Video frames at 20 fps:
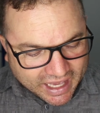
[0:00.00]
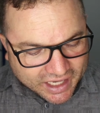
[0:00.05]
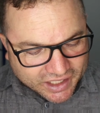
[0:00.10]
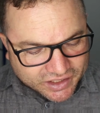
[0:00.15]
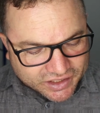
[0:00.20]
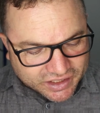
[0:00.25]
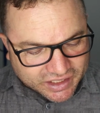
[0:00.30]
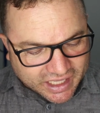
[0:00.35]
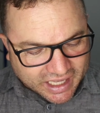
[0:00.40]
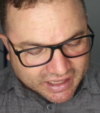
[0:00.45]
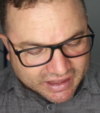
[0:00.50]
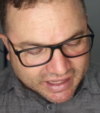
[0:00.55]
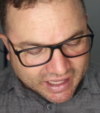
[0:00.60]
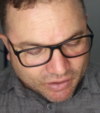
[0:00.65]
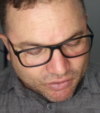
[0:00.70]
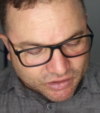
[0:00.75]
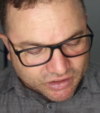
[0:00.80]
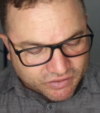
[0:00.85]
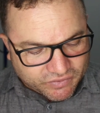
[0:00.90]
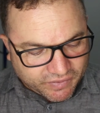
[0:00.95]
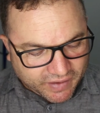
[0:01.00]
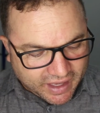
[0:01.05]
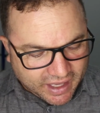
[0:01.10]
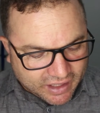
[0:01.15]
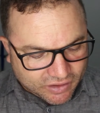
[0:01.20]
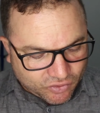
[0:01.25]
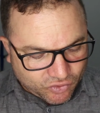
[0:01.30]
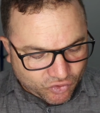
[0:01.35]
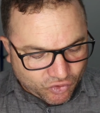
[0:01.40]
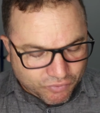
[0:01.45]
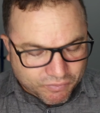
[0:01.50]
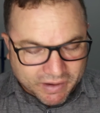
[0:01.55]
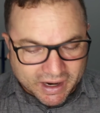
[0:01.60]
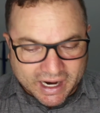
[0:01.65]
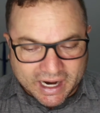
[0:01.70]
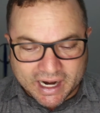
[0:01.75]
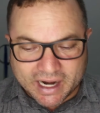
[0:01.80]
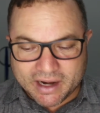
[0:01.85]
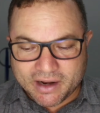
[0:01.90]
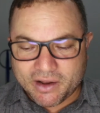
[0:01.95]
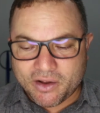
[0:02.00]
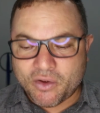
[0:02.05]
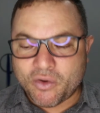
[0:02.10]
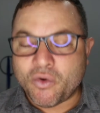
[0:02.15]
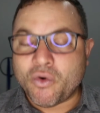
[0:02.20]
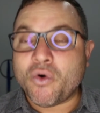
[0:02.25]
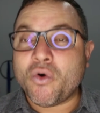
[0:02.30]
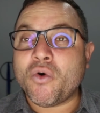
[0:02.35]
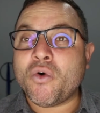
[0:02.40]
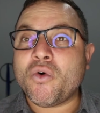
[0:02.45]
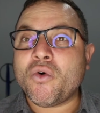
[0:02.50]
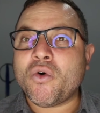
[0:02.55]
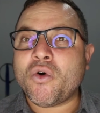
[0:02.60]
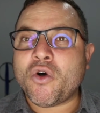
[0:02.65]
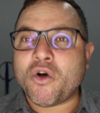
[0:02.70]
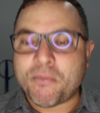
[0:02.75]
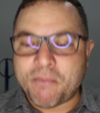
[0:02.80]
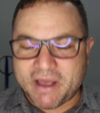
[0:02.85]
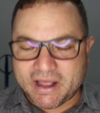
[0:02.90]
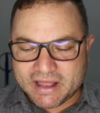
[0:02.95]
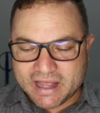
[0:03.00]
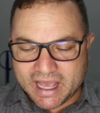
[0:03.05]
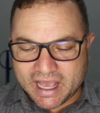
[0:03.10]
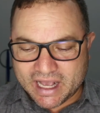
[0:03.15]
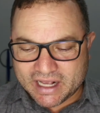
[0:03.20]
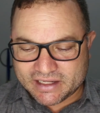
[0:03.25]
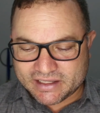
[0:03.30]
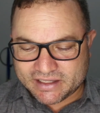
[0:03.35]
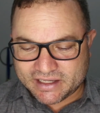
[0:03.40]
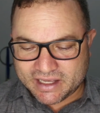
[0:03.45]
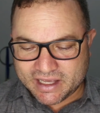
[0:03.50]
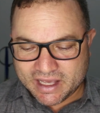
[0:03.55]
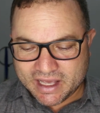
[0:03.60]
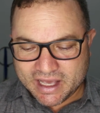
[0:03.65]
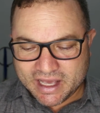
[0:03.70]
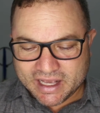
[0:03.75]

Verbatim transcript: este que até os ventos do mar o obedece?